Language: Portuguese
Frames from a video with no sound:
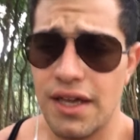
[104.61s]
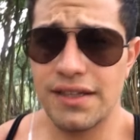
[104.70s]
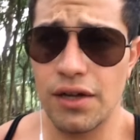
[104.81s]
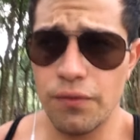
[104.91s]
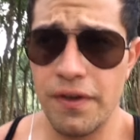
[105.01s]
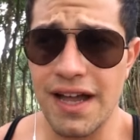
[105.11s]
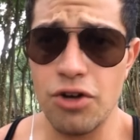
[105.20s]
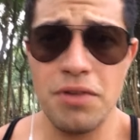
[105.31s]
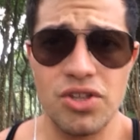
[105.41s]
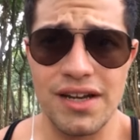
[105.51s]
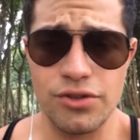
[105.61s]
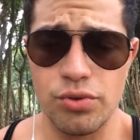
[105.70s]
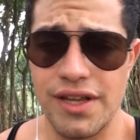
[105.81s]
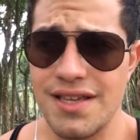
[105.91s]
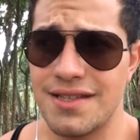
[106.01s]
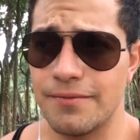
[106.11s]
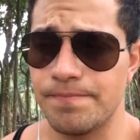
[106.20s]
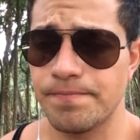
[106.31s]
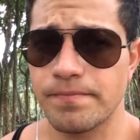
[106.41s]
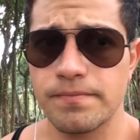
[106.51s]
Então, ficar no meio da natureza,
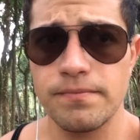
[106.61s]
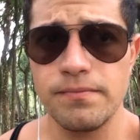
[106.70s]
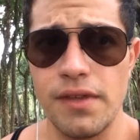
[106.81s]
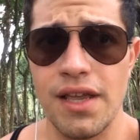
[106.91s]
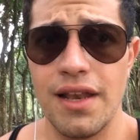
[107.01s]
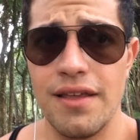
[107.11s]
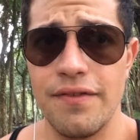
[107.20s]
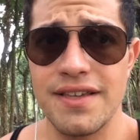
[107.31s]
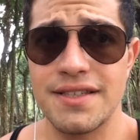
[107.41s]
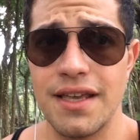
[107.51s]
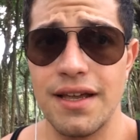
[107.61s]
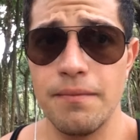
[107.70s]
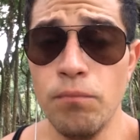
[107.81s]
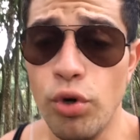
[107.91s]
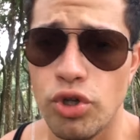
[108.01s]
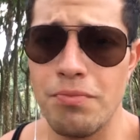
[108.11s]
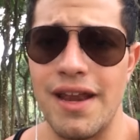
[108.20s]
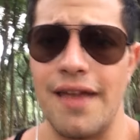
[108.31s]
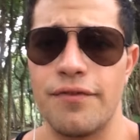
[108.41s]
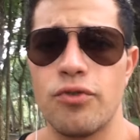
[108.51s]
ele vai ser muito
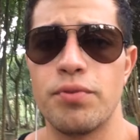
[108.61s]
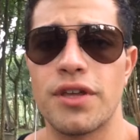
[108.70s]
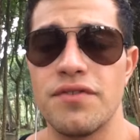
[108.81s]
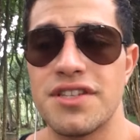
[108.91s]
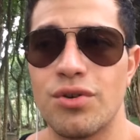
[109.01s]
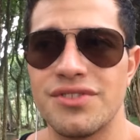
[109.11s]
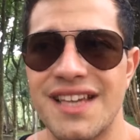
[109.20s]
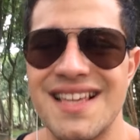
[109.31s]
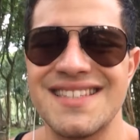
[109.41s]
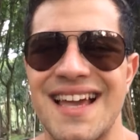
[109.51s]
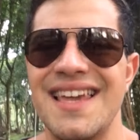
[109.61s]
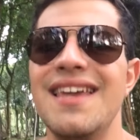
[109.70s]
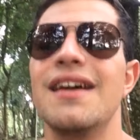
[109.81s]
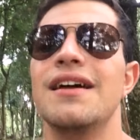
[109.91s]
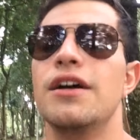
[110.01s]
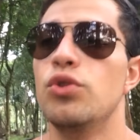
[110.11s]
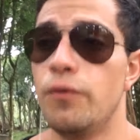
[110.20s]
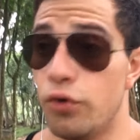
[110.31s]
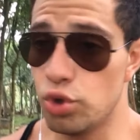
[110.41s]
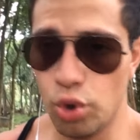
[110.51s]
benéfico, porque você consegue sair do
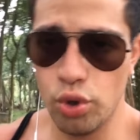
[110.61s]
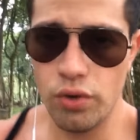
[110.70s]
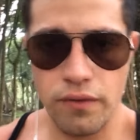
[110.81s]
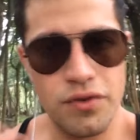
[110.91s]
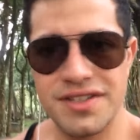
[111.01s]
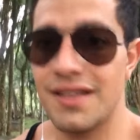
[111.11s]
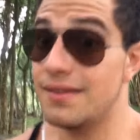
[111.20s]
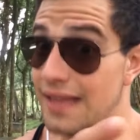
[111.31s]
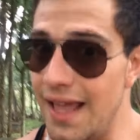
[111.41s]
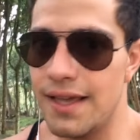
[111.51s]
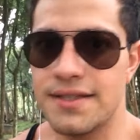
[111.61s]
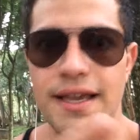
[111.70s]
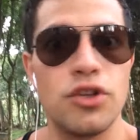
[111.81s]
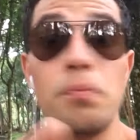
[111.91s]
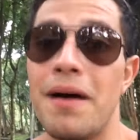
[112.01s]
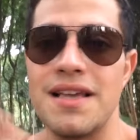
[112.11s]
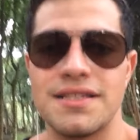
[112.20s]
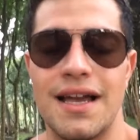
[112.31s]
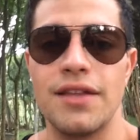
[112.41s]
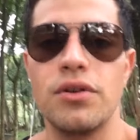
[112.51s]
futuro, você tem que sair do
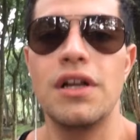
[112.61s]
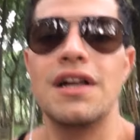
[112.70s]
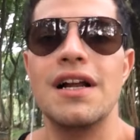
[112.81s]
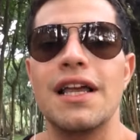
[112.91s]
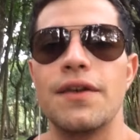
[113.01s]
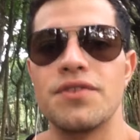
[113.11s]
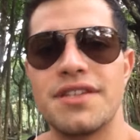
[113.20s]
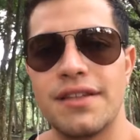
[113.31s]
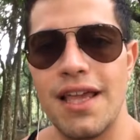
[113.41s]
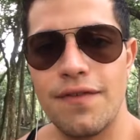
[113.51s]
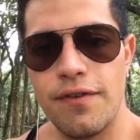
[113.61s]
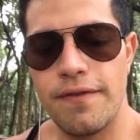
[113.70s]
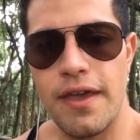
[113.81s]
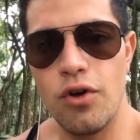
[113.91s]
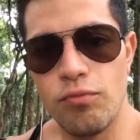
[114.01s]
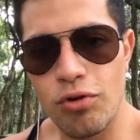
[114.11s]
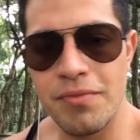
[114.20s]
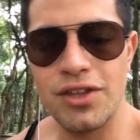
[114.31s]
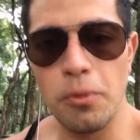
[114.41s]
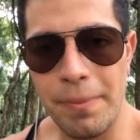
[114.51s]
passado e você tem que viver o
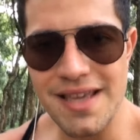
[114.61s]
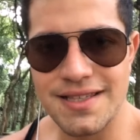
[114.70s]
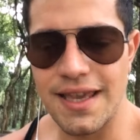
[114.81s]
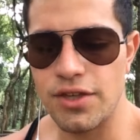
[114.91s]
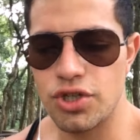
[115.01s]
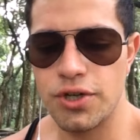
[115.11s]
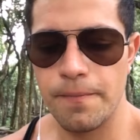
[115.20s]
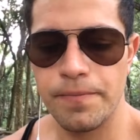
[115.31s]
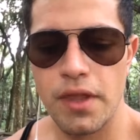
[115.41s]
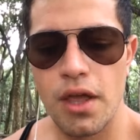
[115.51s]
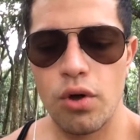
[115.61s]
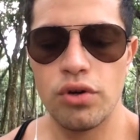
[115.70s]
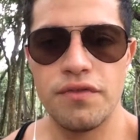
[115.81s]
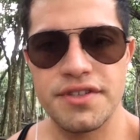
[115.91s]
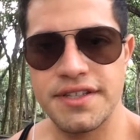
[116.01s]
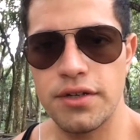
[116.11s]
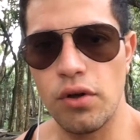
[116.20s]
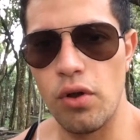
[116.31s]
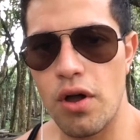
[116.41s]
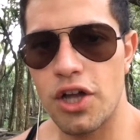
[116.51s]
momento presente. Quando você se
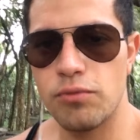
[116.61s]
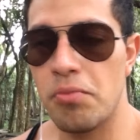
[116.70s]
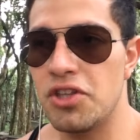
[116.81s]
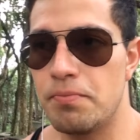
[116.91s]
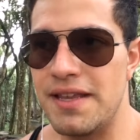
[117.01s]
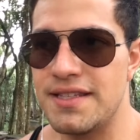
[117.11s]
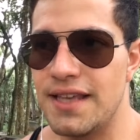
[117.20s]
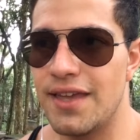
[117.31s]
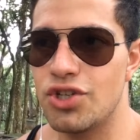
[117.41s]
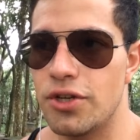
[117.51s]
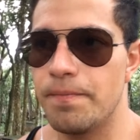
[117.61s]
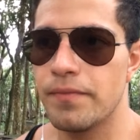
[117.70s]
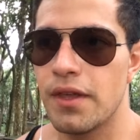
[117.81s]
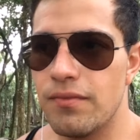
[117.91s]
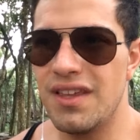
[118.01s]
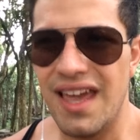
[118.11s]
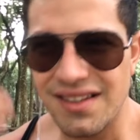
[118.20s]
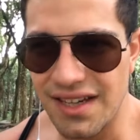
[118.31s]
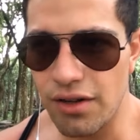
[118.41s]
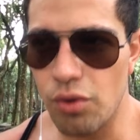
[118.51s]
coloca no momento presente e
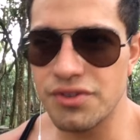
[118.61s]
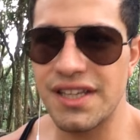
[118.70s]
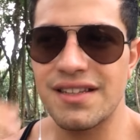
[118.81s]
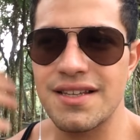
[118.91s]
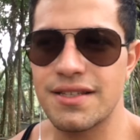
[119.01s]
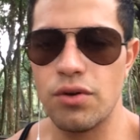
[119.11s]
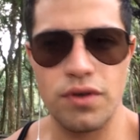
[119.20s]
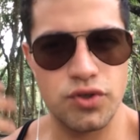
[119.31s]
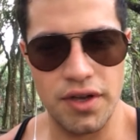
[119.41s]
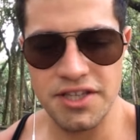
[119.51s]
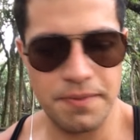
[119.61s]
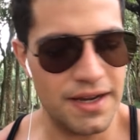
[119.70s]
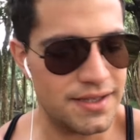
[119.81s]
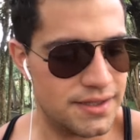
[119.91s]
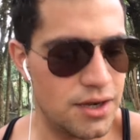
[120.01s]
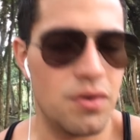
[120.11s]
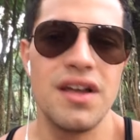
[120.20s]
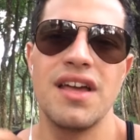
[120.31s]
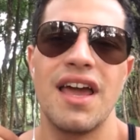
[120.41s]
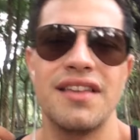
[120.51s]
entra em concentração com a sua respiração,
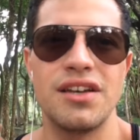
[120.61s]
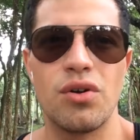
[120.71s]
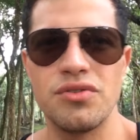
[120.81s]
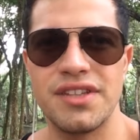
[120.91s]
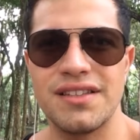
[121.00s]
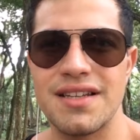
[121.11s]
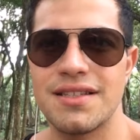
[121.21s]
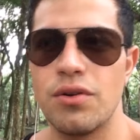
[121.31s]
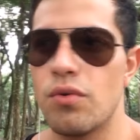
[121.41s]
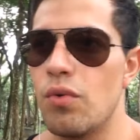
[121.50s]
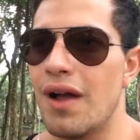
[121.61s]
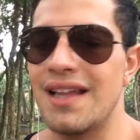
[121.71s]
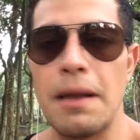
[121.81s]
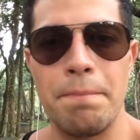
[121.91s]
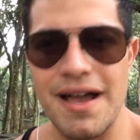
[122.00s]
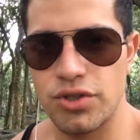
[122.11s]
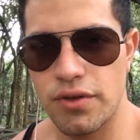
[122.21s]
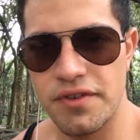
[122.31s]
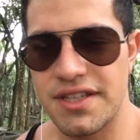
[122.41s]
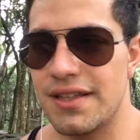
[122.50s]
entra em concentração com cada passo
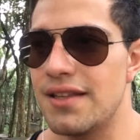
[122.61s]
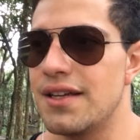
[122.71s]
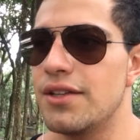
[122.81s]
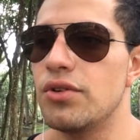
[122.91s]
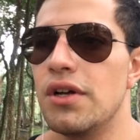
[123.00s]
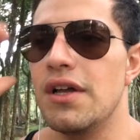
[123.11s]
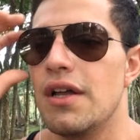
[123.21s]
que você está dando,